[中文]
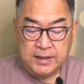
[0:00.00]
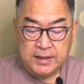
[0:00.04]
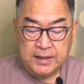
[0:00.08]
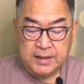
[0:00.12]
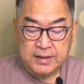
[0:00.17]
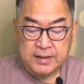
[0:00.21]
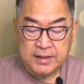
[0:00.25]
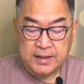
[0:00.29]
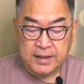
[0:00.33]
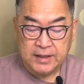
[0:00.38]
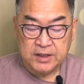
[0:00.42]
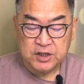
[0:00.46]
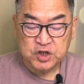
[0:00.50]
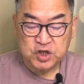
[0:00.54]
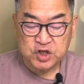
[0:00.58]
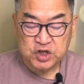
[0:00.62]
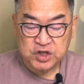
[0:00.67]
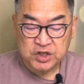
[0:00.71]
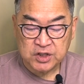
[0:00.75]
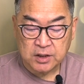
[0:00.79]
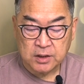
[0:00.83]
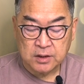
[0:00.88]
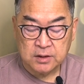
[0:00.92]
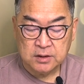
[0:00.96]
给
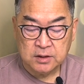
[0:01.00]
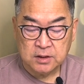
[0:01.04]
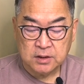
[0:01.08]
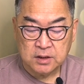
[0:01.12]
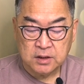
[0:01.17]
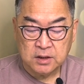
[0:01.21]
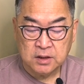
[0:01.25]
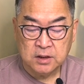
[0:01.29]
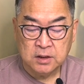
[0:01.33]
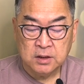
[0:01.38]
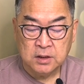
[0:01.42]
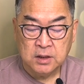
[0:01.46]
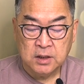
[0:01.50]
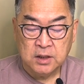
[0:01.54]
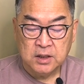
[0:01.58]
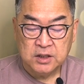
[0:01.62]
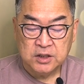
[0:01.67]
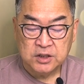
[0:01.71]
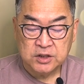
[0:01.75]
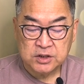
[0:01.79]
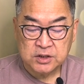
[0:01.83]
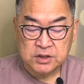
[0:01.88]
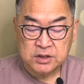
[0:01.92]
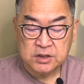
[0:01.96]
神和
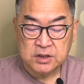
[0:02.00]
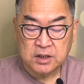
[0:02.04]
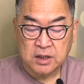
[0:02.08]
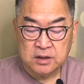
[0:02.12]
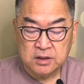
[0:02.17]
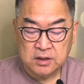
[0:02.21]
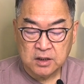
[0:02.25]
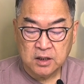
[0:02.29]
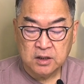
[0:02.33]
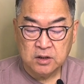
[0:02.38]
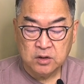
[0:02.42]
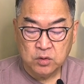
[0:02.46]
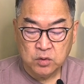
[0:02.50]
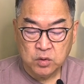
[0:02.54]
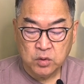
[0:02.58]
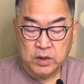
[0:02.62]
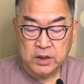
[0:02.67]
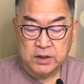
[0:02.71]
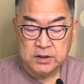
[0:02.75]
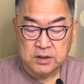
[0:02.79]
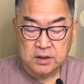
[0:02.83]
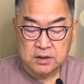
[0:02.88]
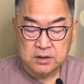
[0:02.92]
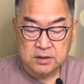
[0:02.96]
神恩
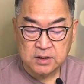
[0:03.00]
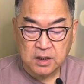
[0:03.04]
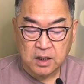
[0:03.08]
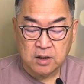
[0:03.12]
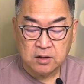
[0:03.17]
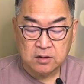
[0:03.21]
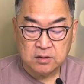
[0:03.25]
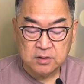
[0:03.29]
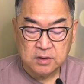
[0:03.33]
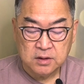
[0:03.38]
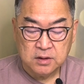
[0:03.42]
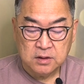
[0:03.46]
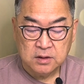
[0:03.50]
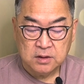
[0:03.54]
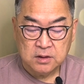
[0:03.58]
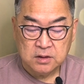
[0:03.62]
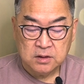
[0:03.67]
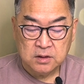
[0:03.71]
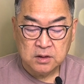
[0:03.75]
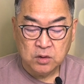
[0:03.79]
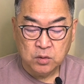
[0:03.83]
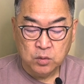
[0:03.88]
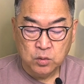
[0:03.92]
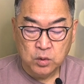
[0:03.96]
惠的
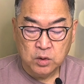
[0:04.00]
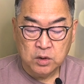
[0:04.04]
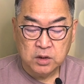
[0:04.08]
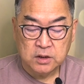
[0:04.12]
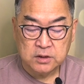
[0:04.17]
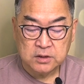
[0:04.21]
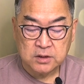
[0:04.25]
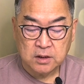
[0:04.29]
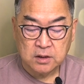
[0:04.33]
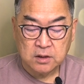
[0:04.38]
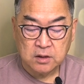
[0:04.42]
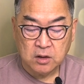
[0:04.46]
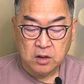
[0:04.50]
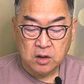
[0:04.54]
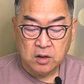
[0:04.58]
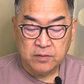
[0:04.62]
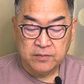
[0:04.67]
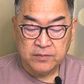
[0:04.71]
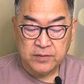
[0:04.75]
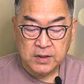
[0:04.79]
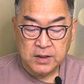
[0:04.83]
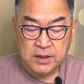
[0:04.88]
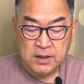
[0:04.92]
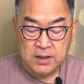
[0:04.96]
道，The Word of
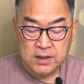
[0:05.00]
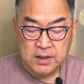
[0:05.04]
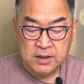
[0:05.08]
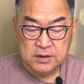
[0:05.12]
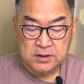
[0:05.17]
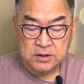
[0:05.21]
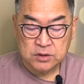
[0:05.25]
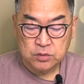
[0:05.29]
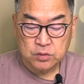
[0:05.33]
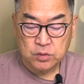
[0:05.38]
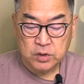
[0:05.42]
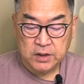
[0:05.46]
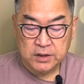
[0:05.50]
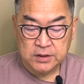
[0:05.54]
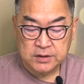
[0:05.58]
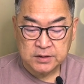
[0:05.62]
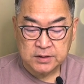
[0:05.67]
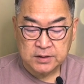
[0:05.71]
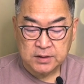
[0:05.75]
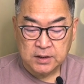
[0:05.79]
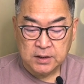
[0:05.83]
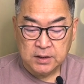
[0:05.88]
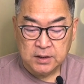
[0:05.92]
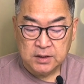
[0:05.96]
His Grace。
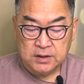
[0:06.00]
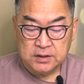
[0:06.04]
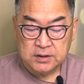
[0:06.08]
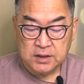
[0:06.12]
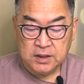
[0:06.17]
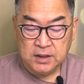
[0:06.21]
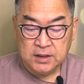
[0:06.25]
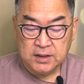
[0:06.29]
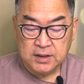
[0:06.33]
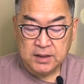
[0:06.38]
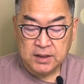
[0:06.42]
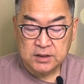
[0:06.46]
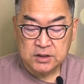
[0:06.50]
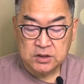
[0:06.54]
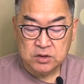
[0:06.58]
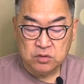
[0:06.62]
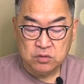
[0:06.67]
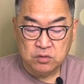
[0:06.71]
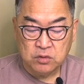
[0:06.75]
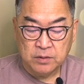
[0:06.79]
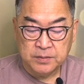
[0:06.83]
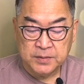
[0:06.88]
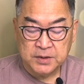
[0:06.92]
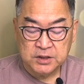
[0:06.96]
这应该是
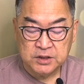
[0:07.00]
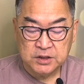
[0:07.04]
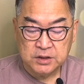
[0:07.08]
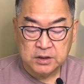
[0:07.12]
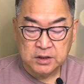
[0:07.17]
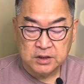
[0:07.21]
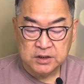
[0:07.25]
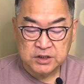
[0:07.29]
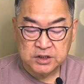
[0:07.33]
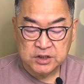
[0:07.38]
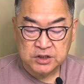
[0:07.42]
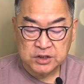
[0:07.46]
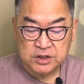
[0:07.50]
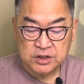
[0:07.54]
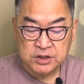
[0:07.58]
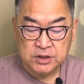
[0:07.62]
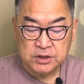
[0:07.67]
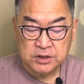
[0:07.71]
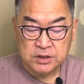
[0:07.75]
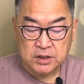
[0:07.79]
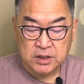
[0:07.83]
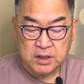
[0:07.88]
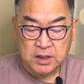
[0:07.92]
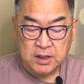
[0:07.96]
我们的执
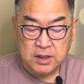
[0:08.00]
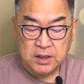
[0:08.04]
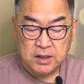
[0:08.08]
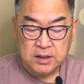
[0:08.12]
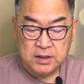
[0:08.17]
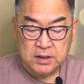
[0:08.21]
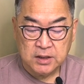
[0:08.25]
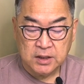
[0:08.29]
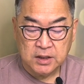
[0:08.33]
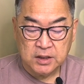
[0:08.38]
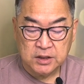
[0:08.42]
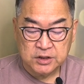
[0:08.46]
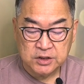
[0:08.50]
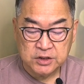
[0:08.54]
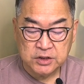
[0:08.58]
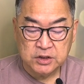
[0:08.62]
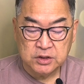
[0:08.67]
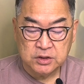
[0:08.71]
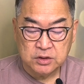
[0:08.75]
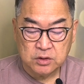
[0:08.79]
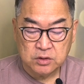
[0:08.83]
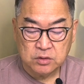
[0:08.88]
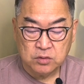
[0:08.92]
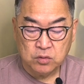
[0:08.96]
事，也
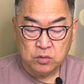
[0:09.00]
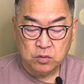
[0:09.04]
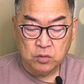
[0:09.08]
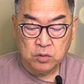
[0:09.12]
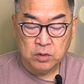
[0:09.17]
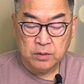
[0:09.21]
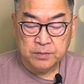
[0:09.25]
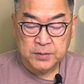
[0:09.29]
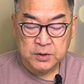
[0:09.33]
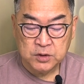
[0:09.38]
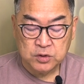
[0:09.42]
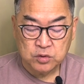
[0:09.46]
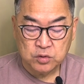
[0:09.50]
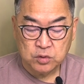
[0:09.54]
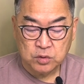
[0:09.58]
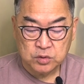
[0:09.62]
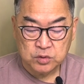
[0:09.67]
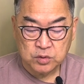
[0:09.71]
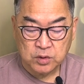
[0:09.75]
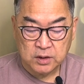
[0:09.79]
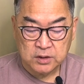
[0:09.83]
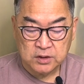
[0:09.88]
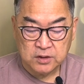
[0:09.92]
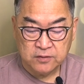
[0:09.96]
是我们所
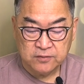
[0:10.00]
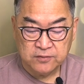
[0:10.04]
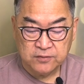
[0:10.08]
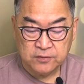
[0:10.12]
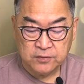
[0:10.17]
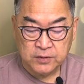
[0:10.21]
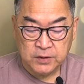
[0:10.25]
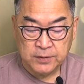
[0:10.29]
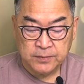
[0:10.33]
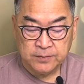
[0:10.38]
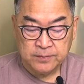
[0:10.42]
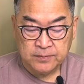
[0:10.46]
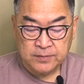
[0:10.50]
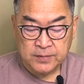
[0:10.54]
传的福音。